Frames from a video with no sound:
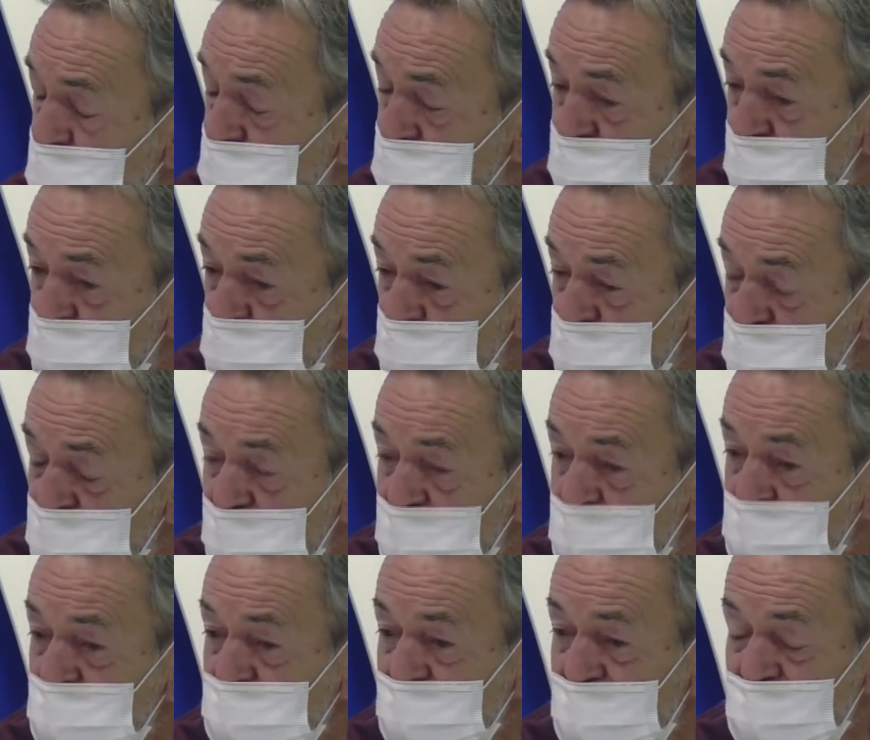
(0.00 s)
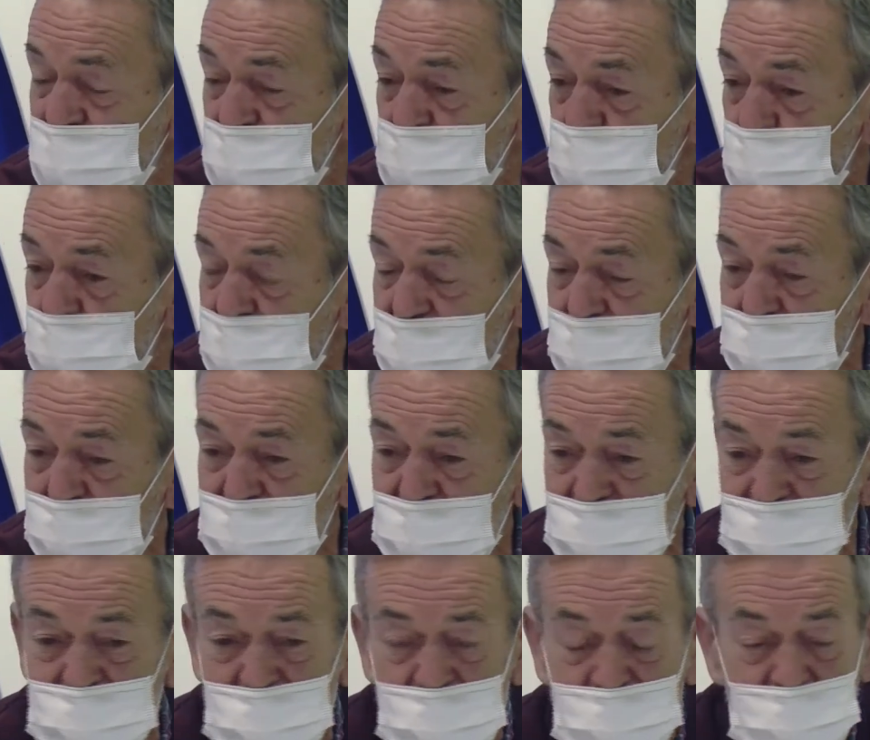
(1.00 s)
bien apuntas, el tema de las
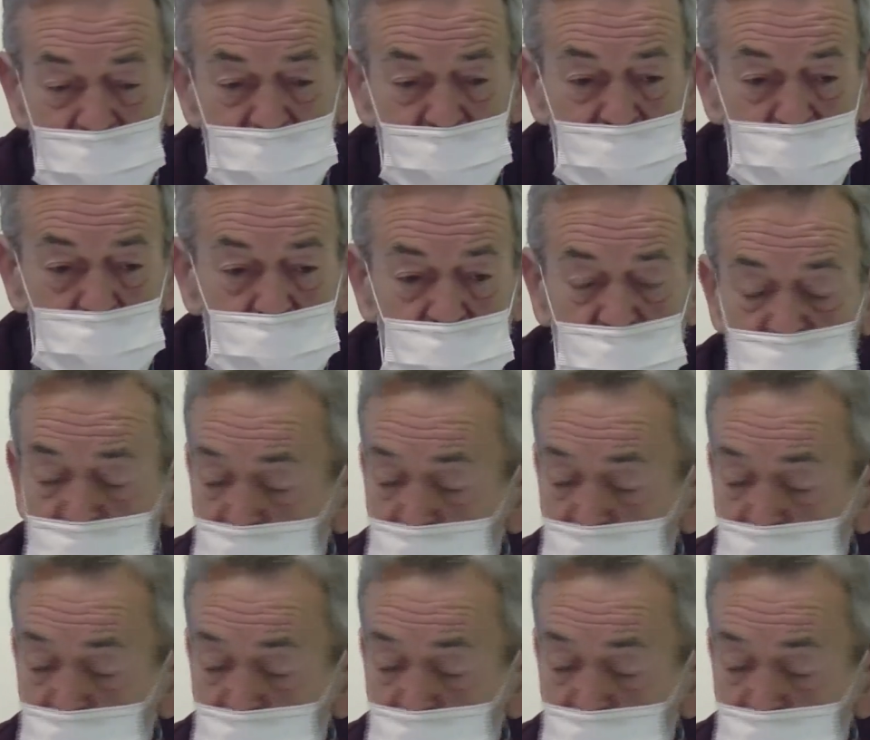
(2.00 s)
autocaravanas, pues es